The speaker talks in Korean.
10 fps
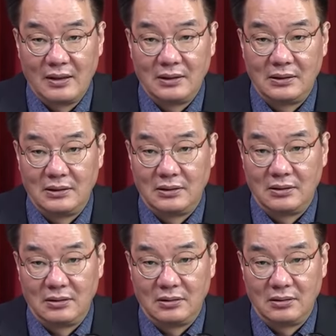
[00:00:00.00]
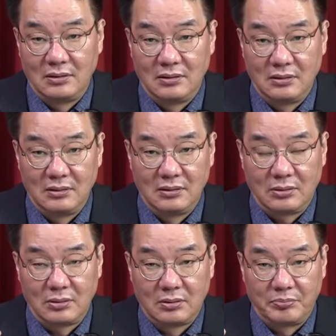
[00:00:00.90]

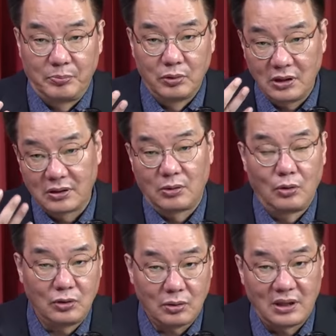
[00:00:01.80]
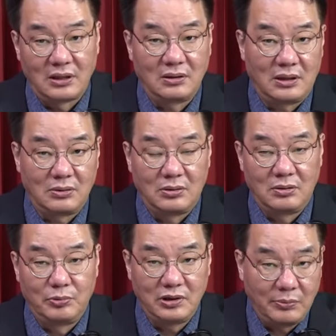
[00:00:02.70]
이또 부결을 호소를 하기도 하고
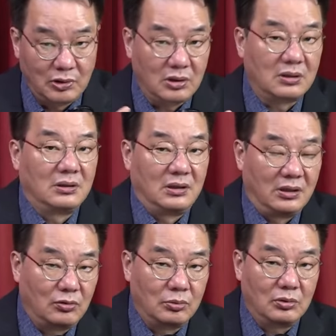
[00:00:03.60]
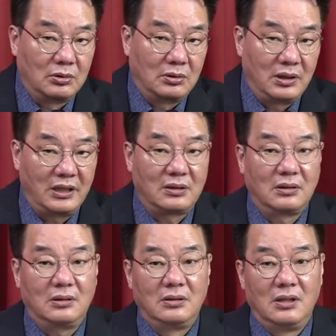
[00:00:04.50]
불체포 특권 뒤에 숨고 해서